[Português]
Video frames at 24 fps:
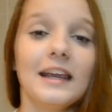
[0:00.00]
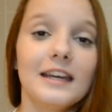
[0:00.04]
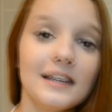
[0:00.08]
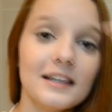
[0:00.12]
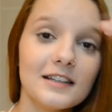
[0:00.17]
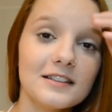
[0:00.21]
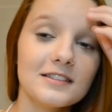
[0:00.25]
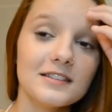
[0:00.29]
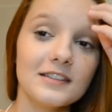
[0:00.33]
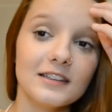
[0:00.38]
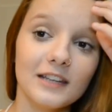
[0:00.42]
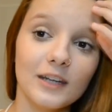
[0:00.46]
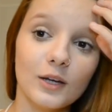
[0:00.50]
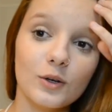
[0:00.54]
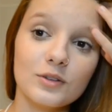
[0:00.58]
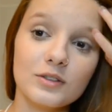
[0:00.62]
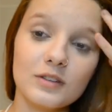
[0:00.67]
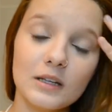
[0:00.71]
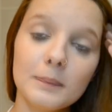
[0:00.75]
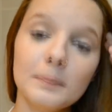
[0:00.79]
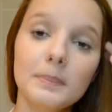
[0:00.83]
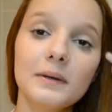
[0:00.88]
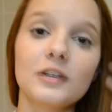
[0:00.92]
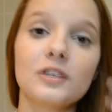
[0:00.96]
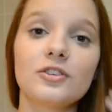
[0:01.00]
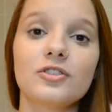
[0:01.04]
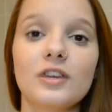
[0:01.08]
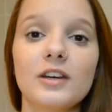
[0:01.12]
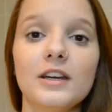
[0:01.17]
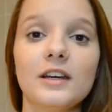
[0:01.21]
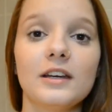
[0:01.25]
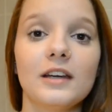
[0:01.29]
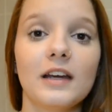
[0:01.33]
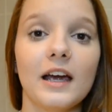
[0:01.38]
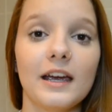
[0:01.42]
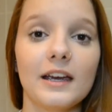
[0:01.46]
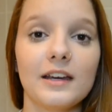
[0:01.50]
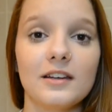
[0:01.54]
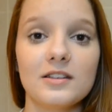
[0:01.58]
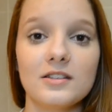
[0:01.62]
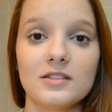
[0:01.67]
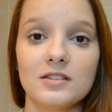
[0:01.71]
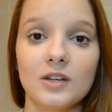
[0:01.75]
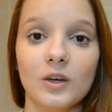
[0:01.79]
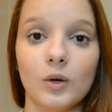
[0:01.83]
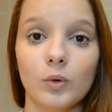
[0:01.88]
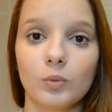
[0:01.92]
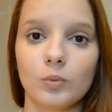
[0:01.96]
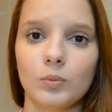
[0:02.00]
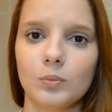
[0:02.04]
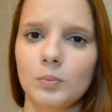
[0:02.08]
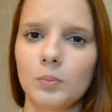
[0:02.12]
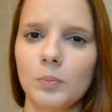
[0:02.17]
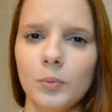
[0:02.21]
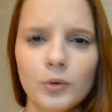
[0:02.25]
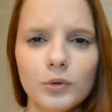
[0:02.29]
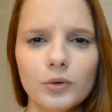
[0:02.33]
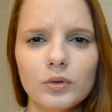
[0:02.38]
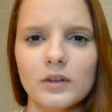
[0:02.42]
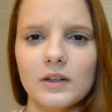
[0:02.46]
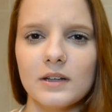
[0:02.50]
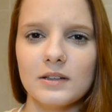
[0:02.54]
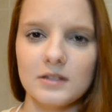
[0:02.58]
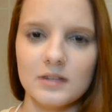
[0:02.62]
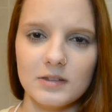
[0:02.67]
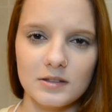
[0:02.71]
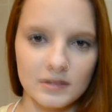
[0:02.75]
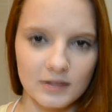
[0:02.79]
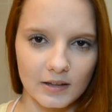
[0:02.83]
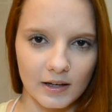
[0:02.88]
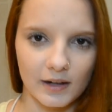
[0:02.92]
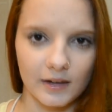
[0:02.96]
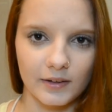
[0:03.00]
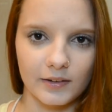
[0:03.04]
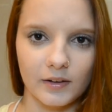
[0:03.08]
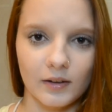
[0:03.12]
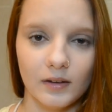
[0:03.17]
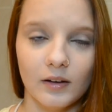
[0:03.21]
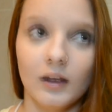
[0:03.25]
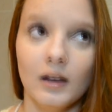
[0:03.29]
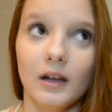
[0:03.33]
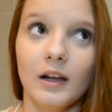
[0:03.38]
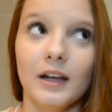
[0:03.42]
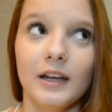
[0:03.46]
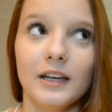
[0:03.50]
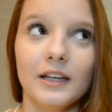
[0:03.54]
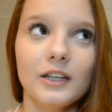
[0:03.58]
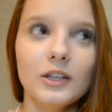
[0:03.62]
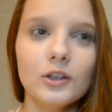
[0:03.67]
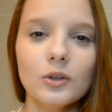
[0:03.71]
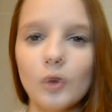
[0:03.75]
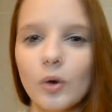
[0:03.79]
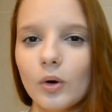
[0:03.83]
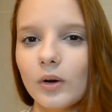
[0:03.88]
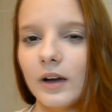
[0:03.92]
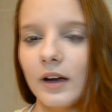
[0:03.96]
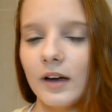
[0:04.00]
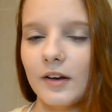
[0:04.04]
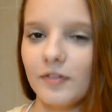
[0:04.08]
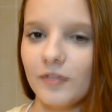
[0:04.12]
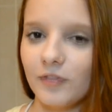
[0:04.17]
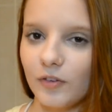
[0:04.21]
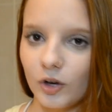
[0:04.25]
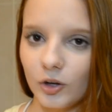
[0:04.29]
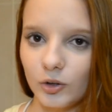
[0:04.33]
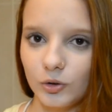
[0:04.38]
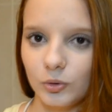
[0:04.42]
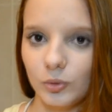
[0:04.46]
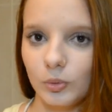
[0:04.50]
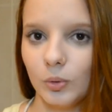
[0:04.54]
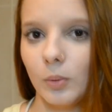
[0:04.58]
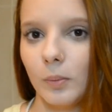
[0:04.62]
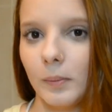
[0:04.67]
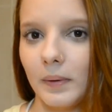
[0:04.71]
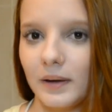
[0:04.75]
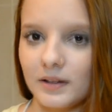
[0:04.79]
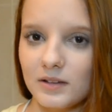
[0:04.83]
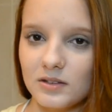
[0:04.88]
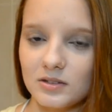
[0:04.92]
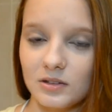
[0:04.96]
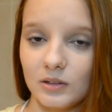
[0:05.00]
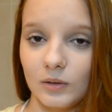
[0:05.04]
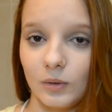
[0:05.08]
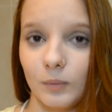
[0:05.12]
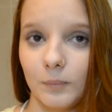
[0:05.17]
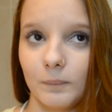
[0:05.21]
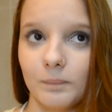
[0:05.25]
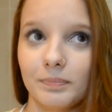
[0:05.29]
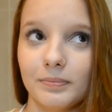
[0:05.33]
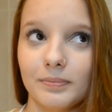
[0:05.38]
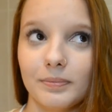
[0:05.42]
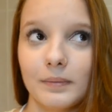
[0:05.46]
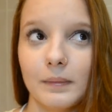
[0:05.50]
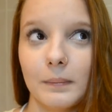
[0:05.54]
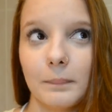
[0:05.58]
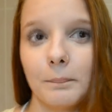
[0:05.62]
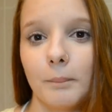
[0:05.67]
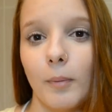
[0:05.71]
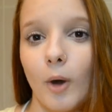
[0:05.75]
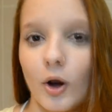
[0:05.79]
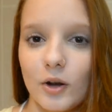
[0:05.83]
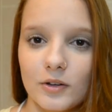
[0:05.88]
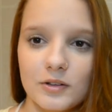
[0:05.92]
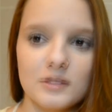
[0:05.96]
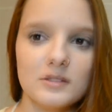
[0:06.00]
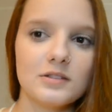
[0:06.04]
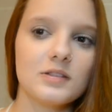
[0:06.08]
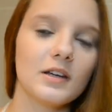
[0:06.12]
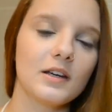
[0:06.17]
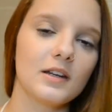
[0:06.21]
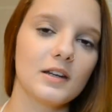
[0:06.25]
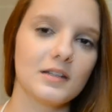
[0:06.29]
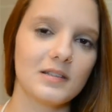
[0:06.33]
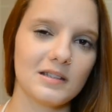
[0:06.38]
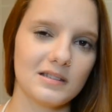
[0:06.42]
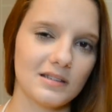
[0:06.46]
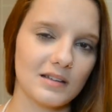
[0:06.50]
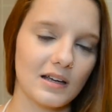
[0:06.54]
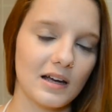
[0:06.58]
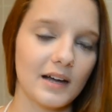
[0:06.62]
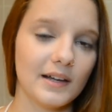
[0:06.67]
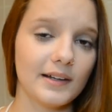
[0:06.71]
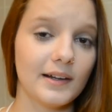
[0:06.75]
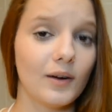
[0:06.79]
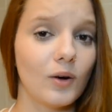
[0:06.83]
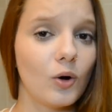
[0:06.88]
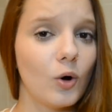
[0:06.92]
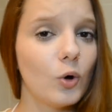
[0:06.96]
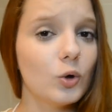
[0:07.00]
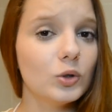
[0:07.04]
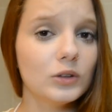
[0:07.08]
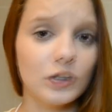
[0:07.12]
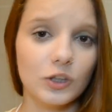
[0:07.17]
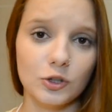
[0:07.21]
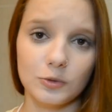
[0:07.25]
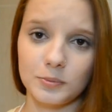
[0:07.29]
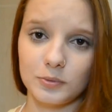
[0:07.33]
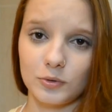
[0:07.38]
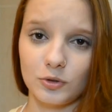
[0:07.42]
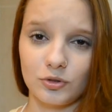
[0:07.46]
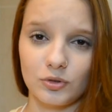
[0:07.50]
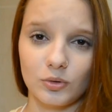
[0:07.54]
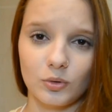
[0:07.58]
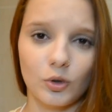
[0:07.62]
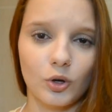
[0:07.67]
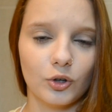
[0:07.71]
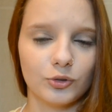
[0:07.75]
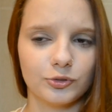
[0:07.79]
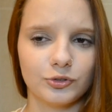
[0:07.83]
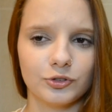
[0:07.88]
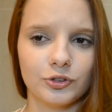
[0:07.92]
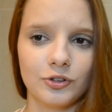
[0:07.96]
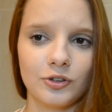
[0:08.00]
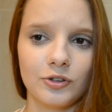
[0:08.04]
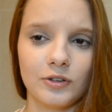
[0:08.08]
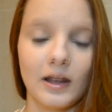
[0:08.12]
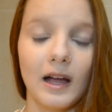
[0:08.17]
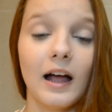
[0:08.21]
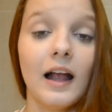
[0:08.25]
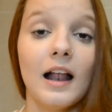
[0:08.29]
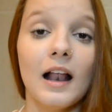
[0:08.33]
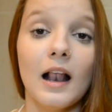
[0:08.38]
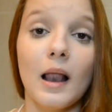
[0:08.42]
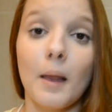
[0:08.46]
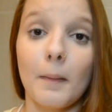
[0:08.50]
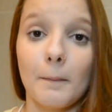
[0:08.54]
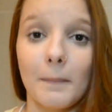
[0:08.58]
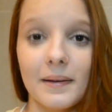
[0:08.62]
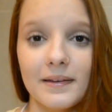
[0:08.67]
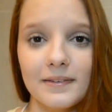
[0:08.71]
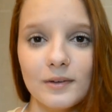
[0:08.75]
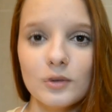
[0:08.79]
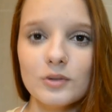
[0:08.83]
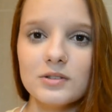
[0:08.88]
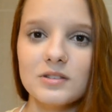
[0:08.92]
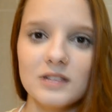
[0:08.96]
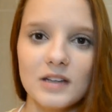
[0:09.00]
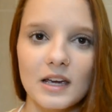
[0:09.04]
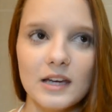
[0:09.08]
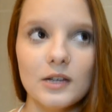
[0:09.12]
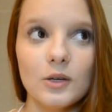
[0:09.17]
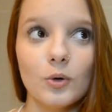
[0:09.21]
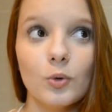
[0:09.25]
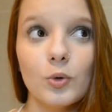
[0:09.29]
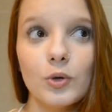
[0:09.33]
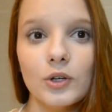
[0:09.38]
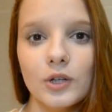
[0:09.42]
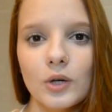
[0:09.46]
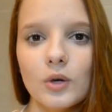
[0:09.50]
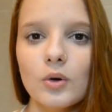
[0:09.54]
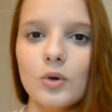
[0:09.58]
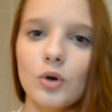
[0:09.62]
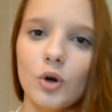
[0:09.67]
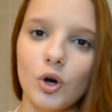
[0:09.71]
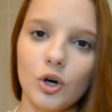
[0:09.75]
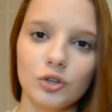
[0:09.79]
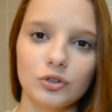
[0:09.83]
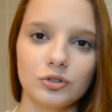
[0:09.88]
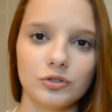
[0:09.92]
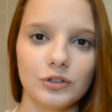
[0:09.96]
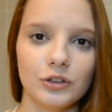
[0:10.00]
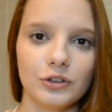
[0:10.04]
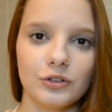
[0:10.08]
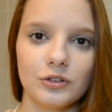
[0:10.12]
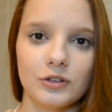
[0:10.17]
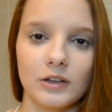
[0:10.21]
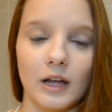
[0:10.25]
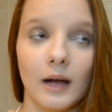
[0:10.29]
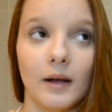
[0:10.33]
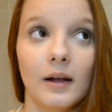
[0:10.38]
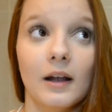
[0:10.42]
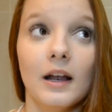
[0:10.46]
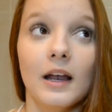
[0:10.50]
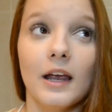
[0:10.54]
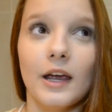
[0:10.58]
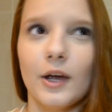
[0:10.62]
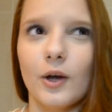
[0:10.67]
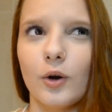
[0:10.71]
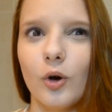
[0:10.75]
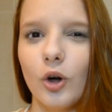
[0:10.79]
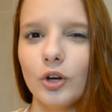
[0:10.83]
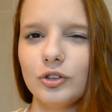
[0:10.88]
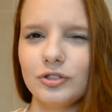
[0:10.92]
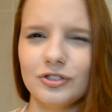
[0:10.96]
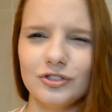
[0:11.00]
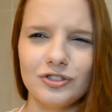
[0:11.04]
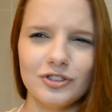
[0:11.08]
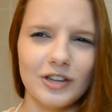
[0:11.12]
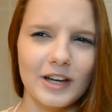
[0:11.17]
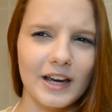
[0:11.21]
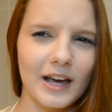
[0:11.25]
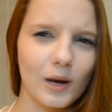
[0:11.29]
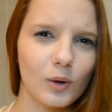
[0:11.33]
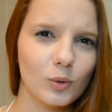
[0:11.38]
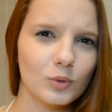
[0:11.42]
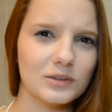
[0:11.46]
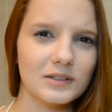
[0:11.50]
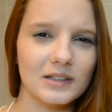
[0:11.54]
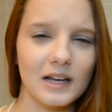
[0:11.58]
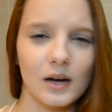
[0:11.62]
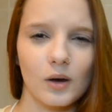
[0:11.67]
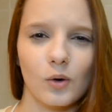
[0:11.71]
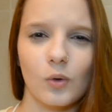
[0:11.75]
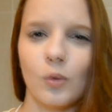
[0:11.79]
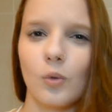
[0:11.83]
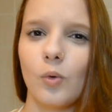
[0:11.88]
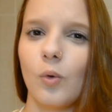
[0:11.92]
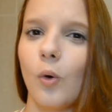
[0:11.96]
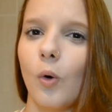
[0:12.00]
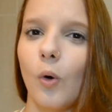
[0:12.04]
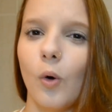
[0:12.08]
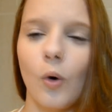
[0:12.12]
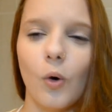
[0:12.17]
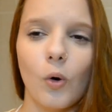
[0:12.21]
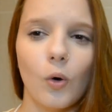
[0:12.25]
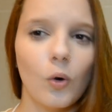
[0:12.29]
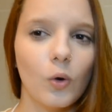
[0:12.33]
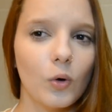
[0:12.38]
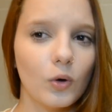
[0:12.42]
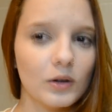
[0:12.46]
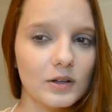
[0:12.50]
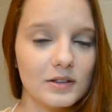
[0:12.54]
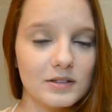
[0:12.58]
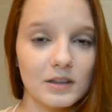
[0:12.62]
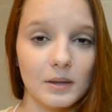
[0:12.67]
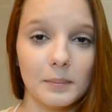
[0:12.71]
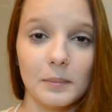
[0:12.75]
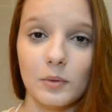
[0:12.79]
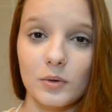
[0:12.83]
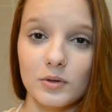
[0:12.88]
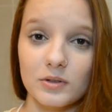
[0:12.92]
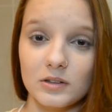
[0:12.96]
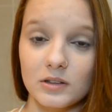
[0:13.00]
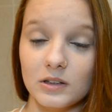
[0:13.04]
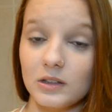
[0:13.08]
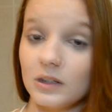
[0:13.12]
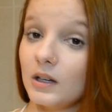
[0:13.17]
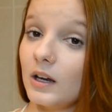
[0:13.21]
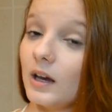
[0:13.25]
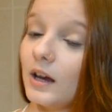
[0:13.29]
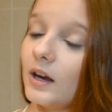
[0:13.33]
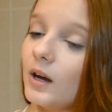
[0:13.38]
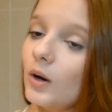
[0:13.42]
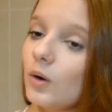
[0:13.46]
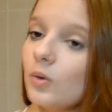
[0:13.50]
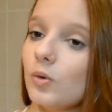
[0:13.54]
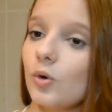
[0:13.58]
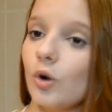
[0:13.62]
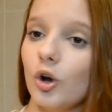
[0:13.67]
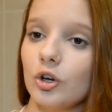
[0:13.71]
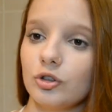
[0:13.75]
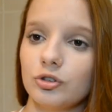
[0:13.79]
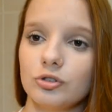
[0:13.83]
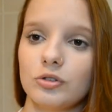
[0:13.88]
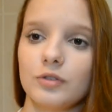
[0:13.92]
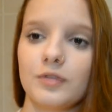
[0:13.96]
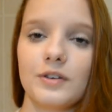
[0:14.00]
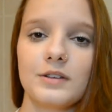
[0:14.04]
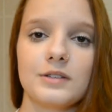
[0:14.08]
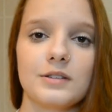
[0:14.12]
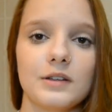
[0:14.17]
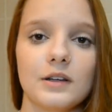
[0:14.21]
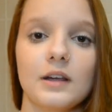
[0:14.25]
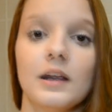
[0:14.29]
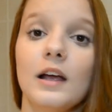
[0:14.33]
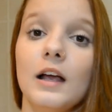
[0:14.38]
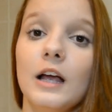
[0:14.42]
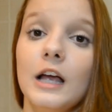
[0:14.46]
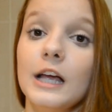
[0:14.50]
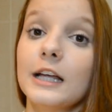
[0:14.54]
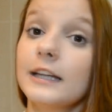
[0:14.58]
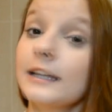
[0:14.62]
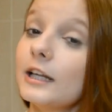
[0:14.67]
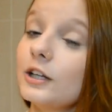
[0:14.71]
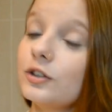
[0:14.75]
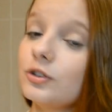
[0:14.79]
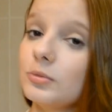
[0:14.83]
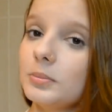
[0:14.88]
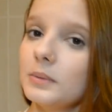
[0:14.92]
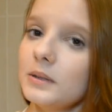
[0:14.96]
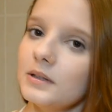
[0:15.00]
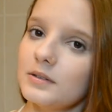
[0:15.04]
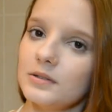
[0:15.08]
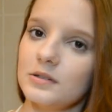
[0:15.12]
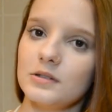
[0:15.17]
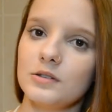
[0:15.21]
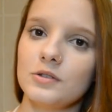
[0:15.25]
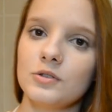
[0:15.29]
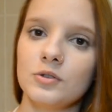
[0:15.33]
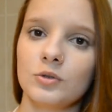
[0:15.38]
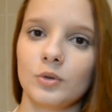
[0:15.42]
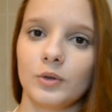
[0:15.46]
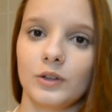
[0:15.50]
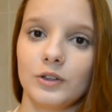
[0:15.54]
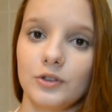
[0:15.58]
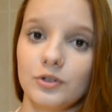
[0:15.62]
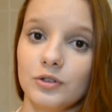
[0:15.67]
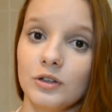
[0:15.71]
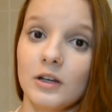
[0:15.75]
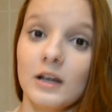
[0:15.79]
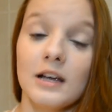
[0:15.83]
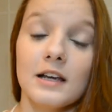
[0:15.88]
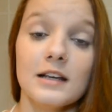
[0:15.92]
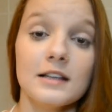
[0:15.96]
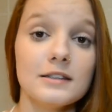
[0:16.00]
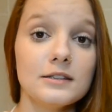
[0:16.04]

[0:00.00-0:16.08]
E assim, eu sempre achei a edição muito necessária. Em qualquer foto, uma edição pode ser necessária, outras pessoas não gostam de editar, mas eu sei o que eu gosto de editar. Eu gosto de realçar cores, é uma coisa que eu gosto de fazer nas minhas edições.